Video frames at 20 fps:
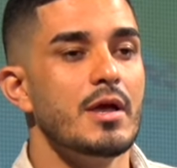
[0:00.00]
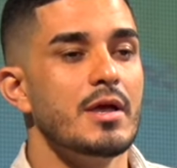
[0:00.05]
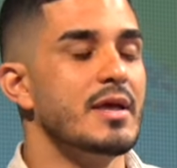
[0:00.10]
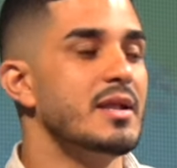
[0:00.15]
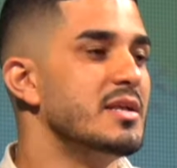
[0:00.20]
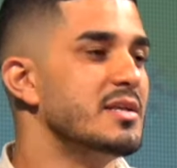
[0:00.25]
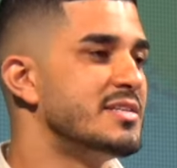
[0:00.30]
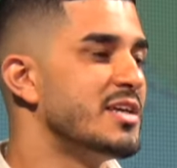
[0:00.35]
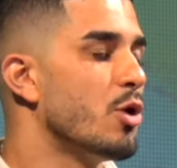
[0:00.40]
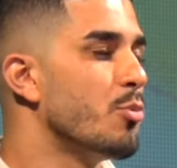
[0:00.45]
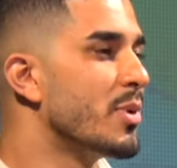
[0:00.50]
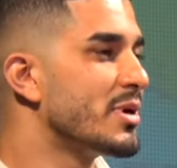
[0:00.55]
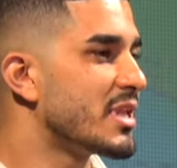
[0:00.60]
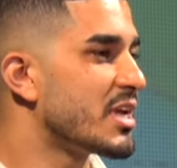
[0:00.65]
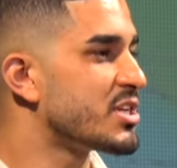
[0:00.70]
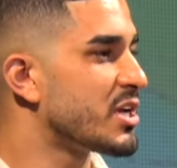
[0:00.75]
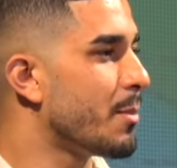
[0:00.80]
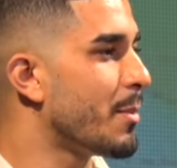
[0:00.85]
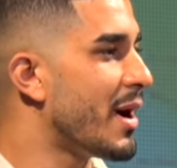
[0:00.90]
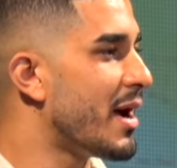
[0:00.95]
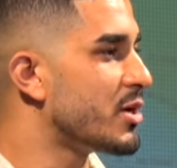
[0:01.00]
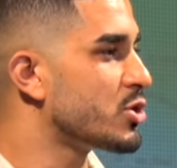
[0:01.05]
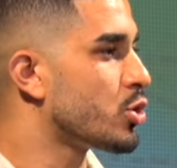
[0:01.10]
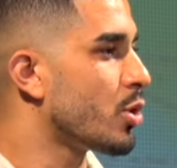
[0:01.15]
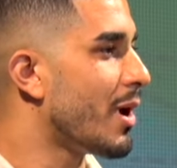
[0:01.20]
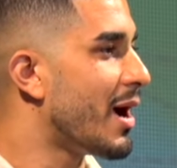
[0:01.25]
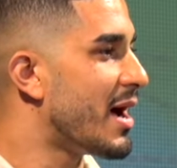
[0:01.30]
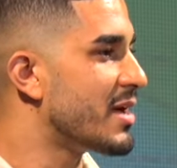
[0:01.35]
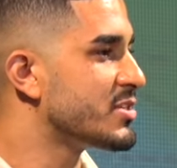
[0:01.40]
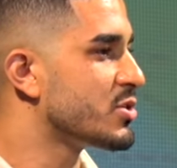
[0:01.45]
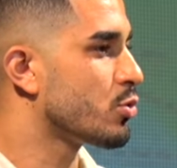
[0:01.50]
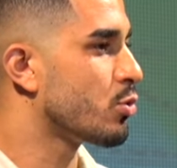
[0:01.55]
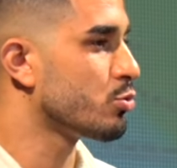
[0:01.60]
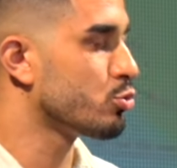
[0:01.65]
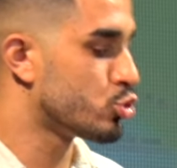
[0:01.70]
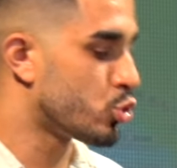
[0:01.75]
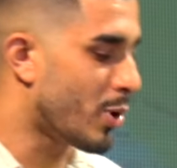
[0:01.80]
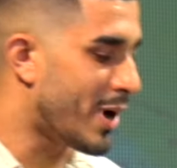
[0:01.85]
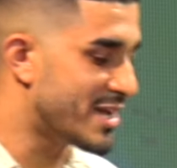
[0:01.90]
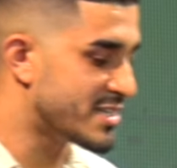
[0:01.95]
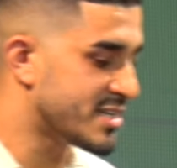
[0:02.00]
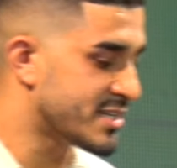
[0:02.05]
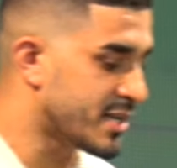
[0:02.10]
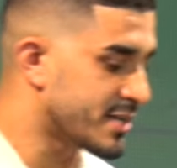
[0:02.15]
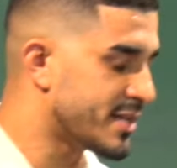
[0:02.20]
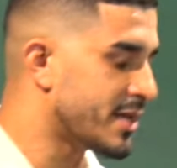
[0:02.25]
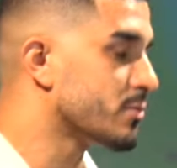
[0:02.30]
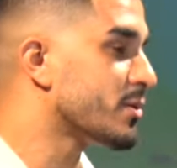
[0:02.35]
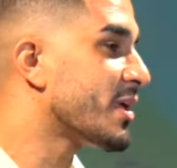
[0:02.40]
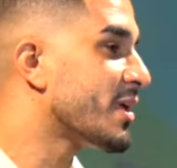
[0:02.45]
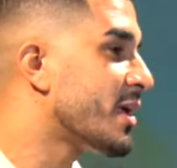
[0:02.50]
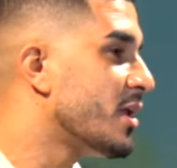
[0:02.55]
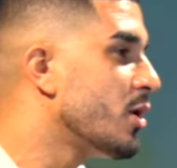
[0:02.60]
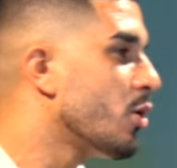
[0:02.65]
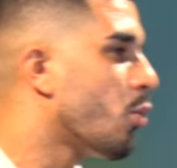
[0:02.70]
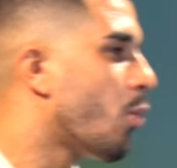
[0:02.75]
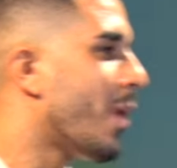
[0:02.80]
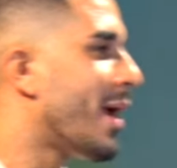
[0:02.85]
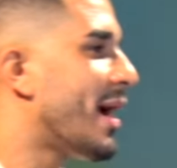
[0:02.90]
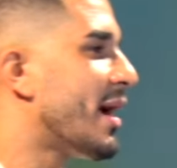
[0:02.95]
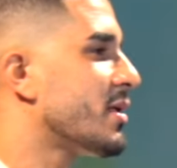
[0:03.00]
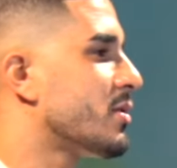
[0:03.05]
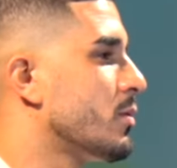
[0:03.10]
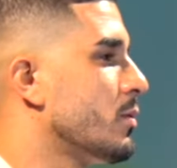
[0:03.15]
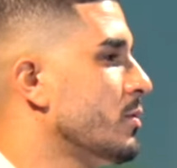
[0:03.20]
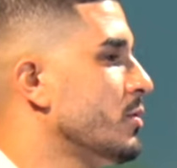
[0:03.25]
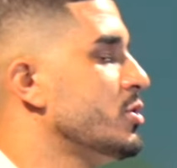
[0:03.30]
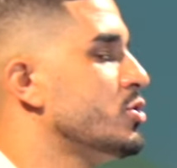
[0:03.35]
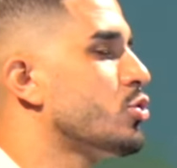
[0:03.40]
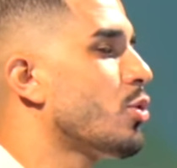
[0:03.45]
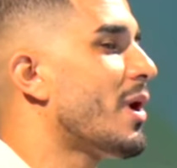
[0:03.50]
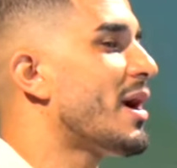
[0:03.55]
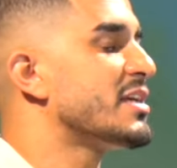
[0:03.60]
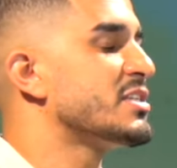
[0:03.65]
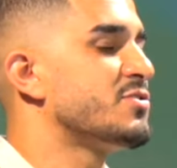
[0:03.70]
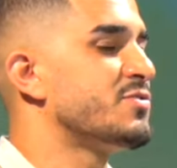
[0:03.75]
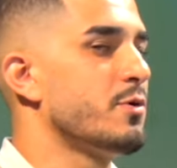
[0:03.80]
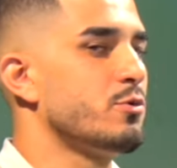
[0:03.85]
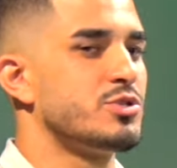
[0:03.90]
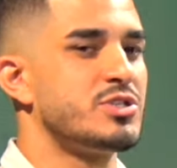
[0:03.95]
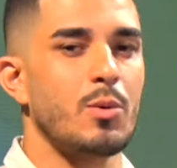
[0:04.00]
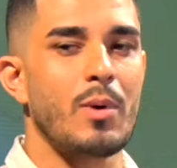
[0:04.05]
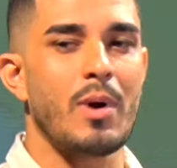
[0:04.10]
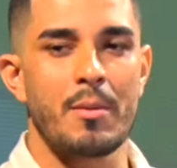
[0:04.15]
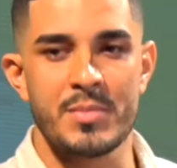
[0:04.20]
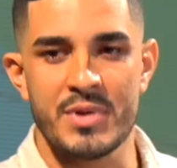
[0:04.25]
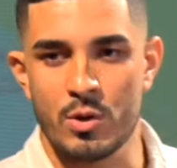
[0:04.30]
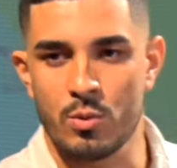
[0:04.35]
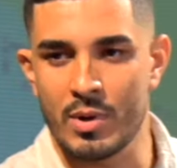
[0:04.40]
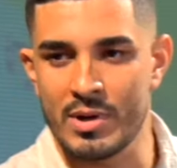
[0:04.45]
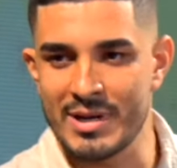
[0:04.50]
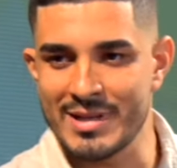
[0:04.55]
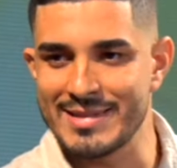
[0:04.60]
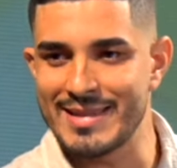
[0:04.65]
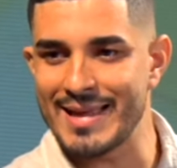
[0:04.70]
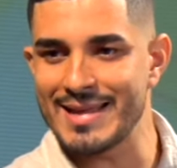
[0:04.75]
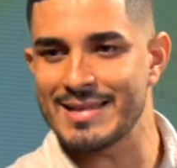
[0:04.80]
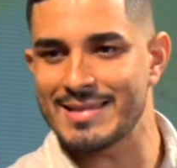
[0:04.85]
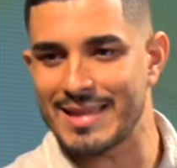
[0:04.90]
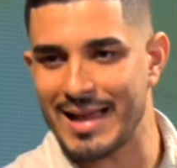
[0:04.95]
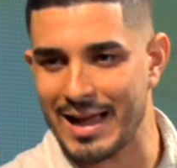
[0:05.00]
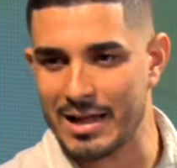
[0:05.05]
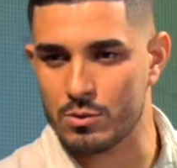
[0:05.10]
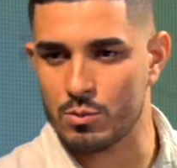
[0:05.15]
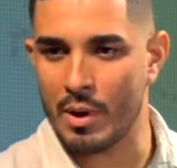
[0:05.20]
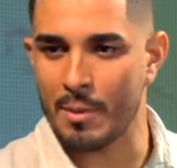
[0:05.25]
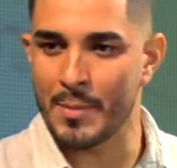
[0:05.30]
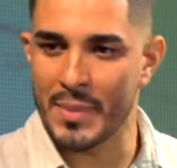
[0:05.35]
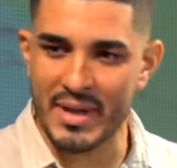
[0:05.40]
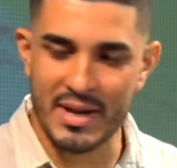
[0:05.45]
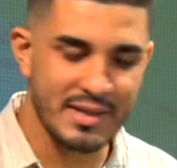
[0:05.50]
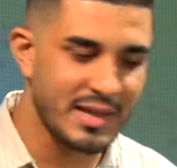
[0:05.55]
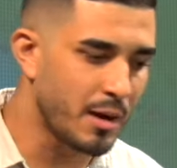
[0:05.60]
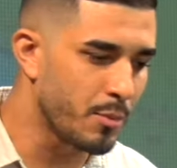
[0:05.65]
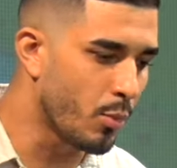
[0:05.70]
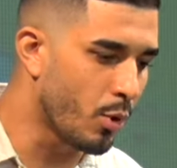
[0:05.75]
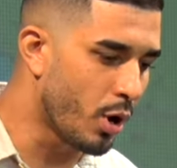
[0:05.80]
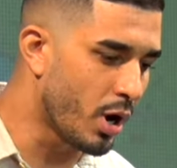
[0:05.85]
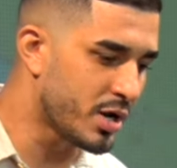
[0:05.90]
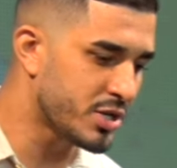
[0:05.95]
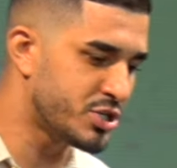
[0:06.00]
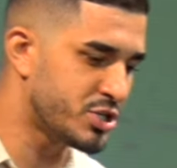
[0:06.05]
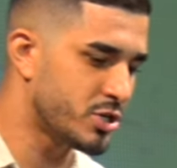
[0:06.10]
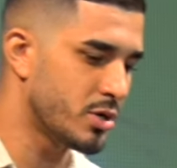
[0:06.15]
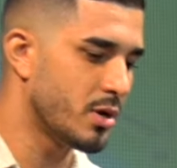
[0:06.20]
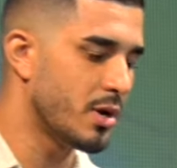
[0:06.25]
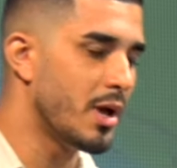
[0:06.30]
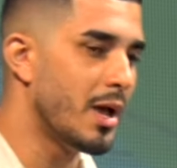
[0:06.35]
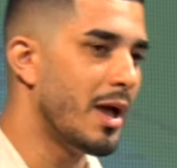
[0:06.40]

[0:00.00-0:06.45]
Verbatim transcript: e Eliseu manda chamar Joás, e quando Joás entra dentro daquele quarto, e Joás vê o seu amigo ali deitado, à beira da morte,